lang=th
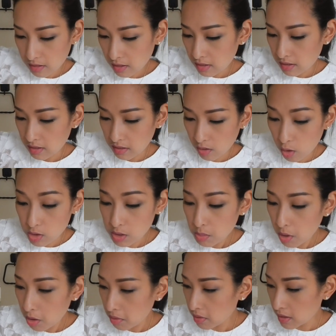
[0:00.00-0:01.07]
เอ่อหกชั่
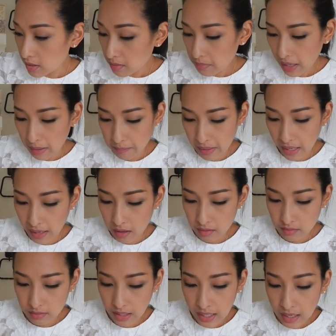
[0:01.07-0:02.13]
วโมงครึ่งผ่านไปแล้ว
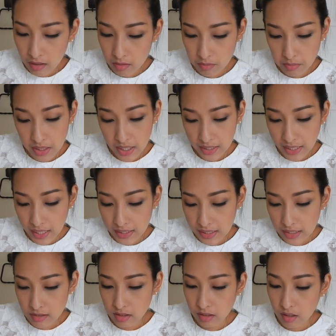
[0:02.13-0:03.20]
ถ้าเรามีเหตุการณ์
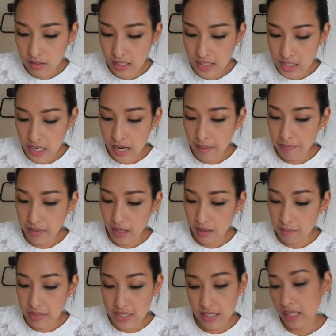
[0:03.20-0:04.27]
ที่เราจะต้องทัชอัพเนี่ย
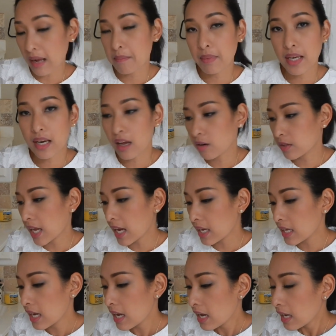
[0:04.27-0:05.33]
มันจะทำให้เราได้
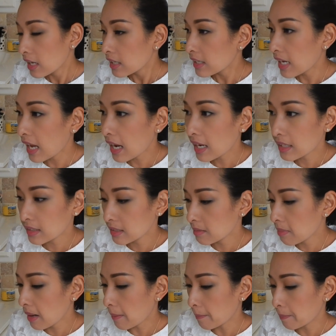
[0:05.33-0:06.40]
หน้า
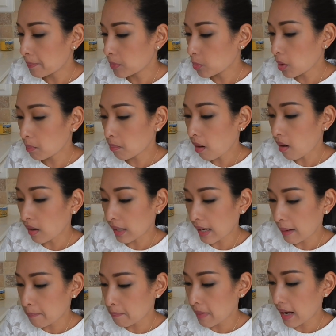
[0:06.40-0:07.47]
ที่แบบนวลผ่อง
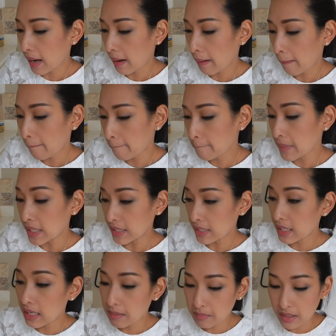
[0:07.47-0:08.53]
กลับมาเหมือน
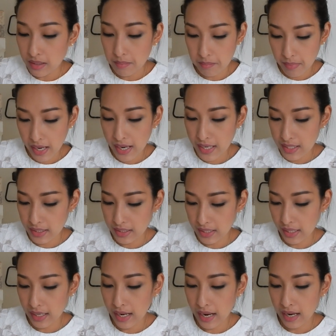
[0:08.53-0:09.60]
เดิมหรือไม่
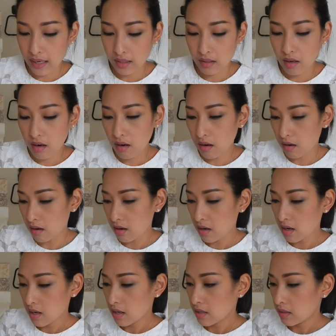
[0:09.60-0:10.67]
นะคะ ก็
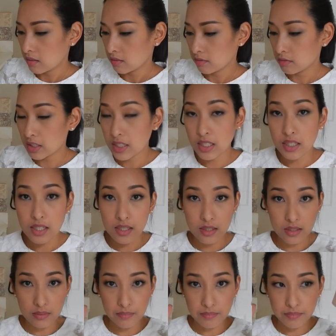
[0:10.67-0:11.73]
วิธี
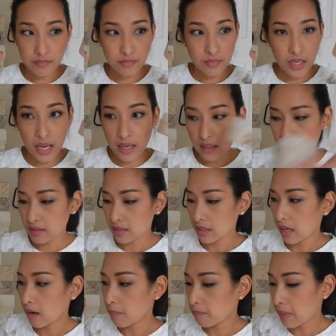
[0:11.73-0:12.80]
เดิมนะ
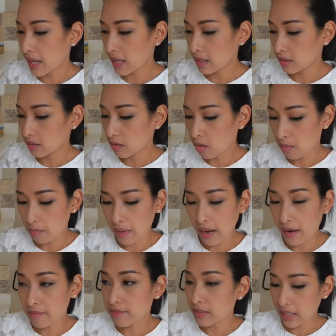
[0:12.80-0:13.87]
เอาแป้งลง
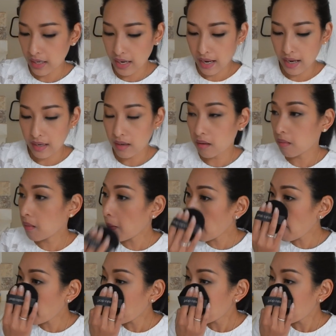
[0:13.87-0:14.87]
พัฟนะคะ แล้วก็